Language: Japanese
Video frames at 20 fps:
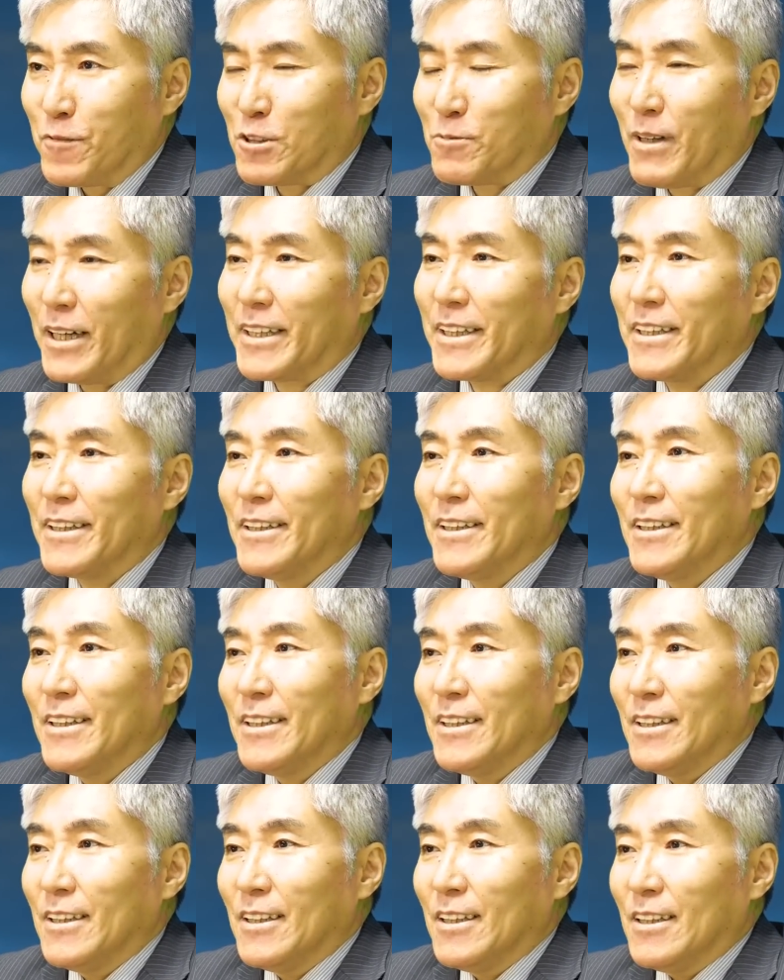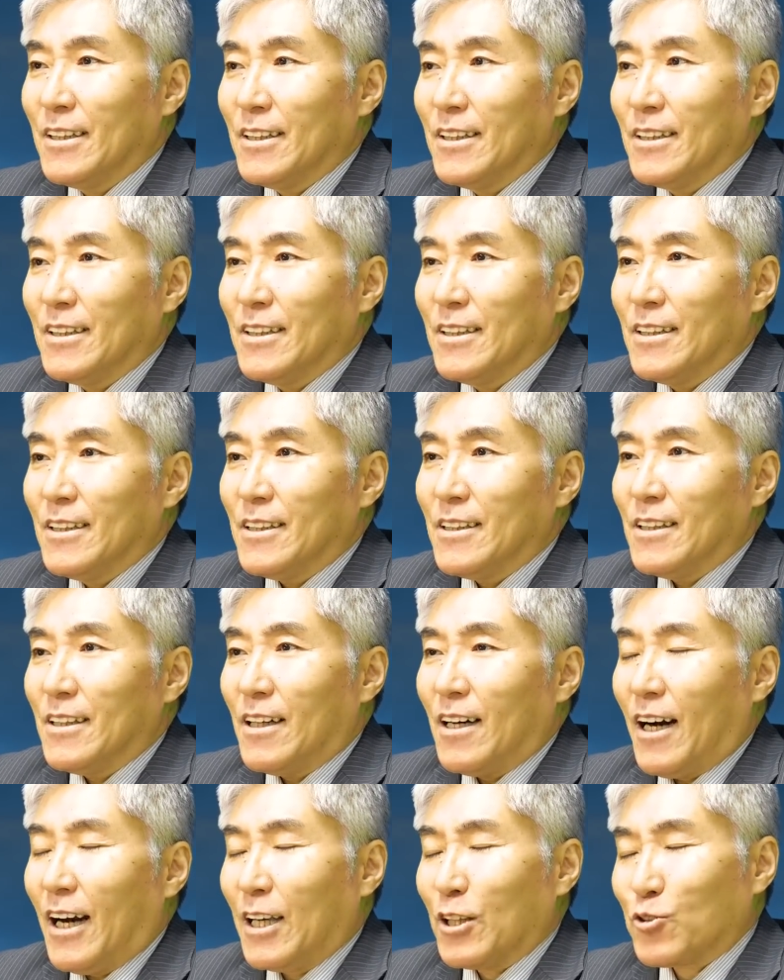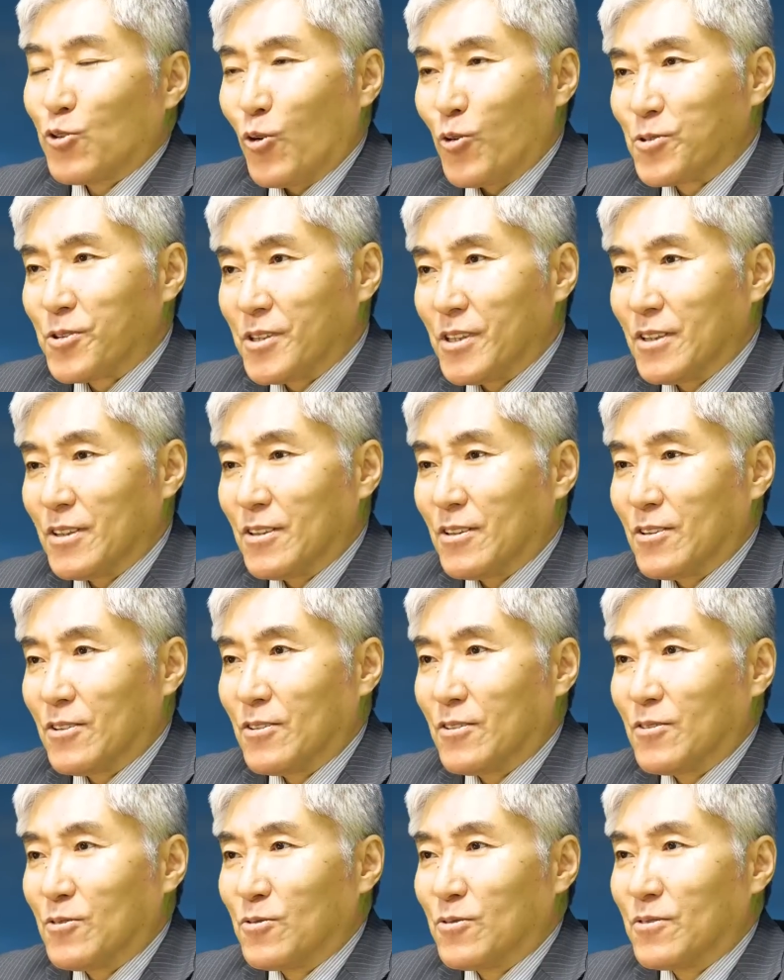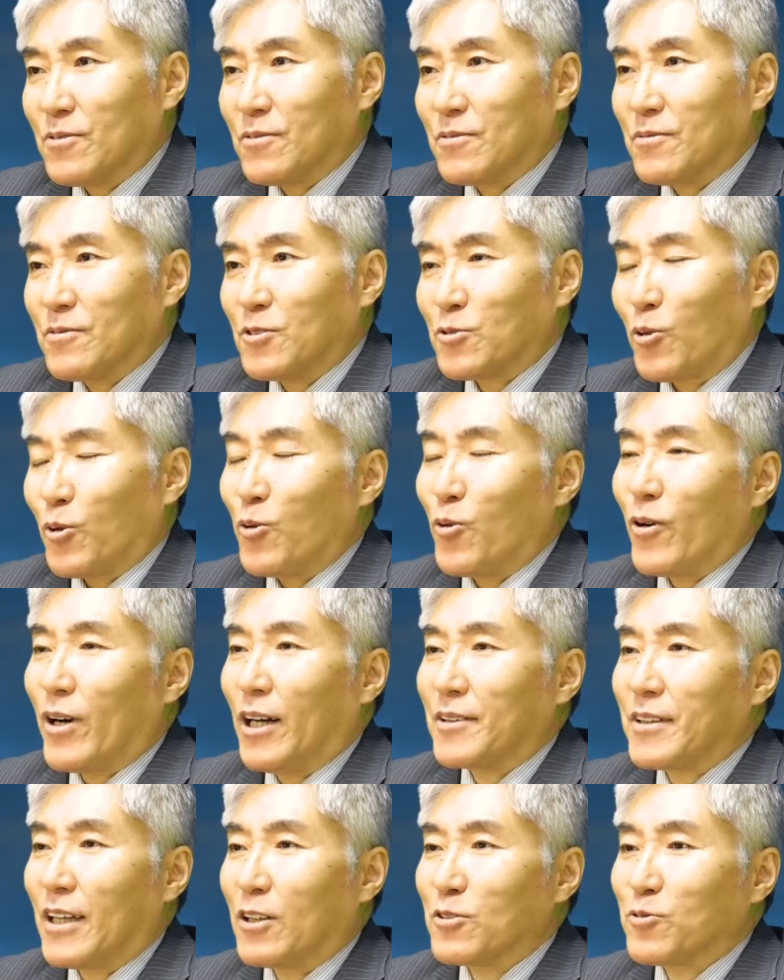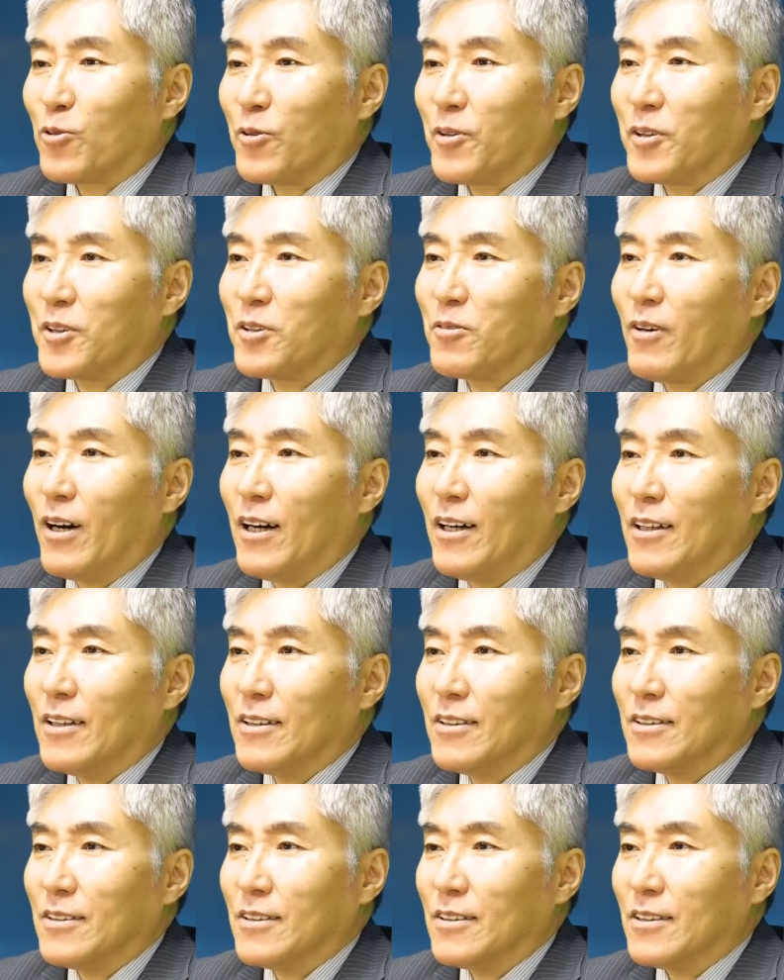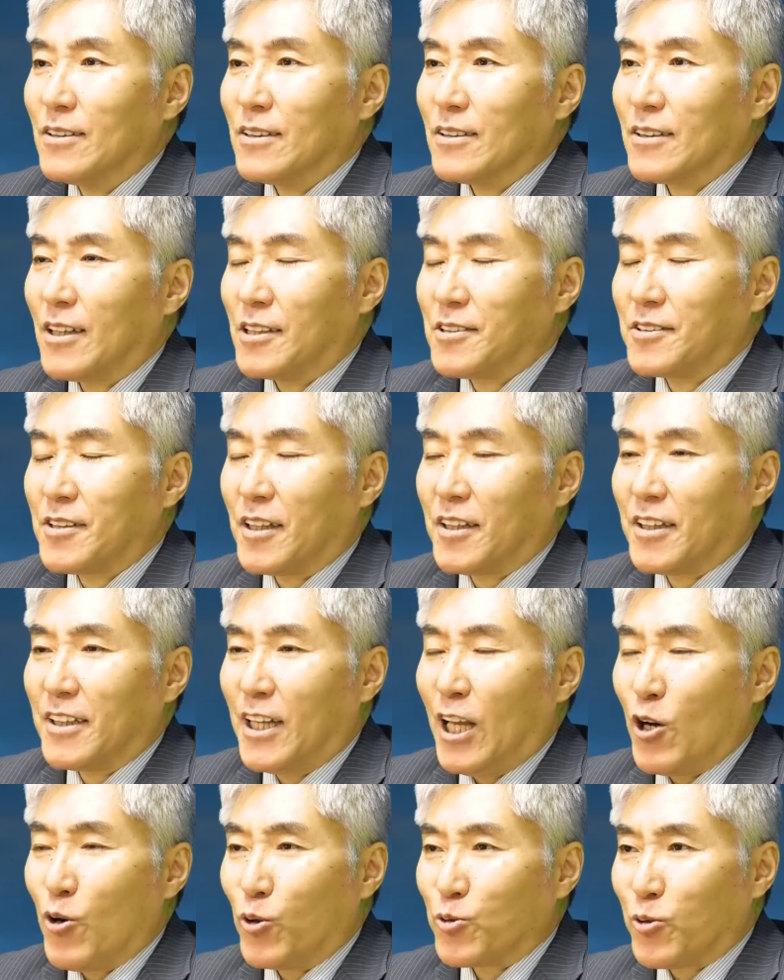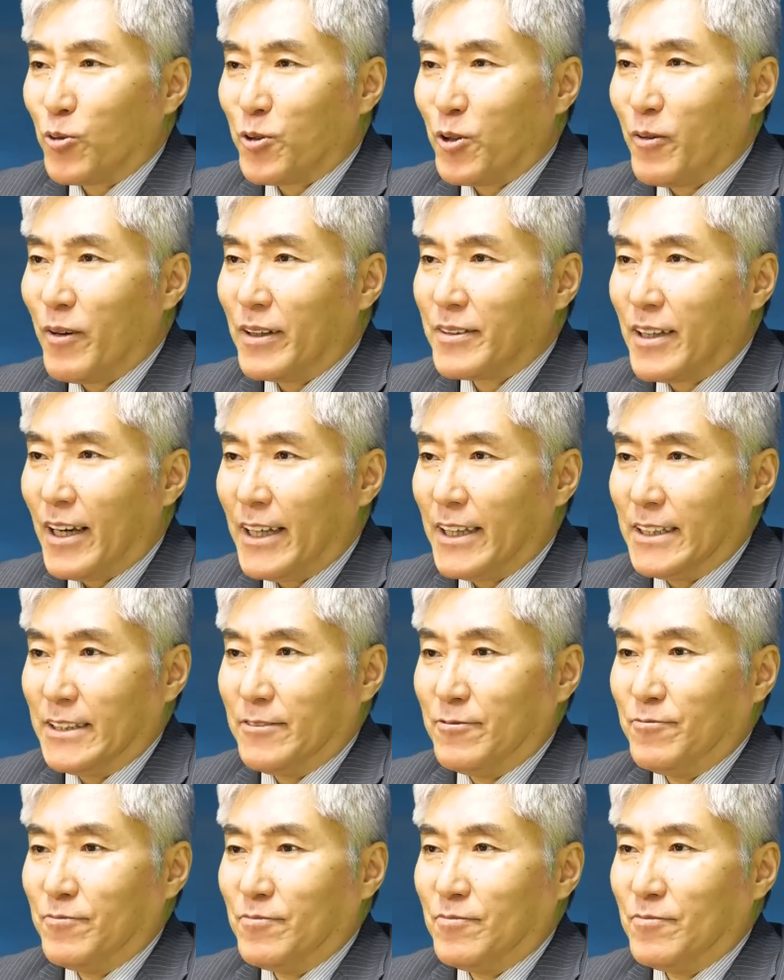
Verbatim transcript: つまり愛国心それを語る時には決してきれい事ではない